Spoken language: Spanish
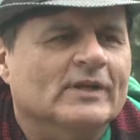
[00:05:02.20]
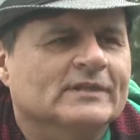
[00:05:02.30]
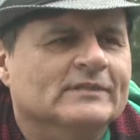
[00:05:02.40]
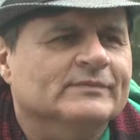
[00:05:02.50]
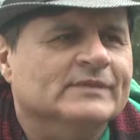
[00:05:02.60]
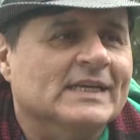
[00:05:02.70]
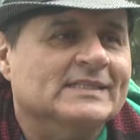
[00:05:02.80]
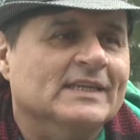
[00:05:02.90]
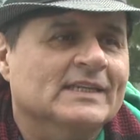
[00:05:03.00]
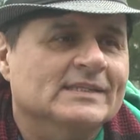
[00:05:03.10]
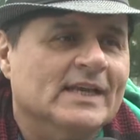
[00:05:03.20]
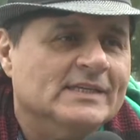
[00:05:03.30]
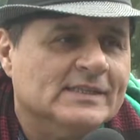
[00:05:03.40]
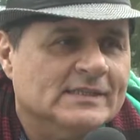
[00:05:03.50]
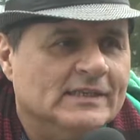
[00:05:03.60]
en
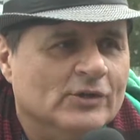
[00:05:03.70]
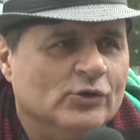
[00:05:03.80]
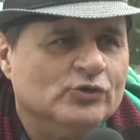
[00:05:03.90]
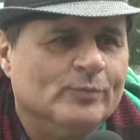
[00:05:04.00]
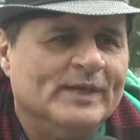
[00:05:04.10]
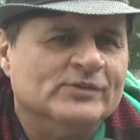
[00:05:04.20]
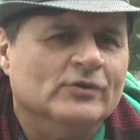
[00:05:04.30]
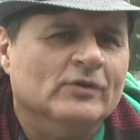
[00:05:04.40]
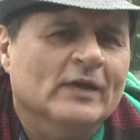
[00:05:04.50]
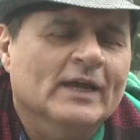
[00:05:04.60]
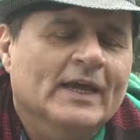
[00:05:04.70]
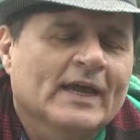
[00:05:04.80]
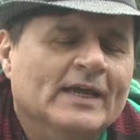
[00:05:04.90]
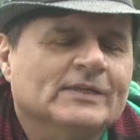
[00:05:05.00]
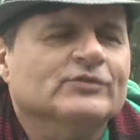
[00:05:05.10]
66, 68 pesos,
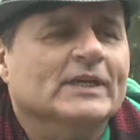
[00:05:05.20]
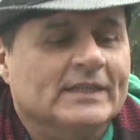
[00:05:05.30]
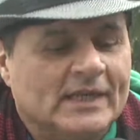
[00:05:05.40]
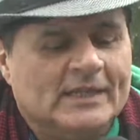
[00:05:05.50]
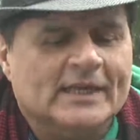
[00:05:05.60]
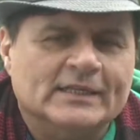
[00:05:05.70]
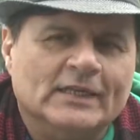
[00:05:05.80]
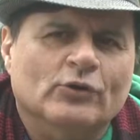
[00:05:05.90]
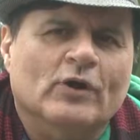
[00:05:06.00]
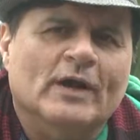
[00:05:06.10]
que eso ya tiene destino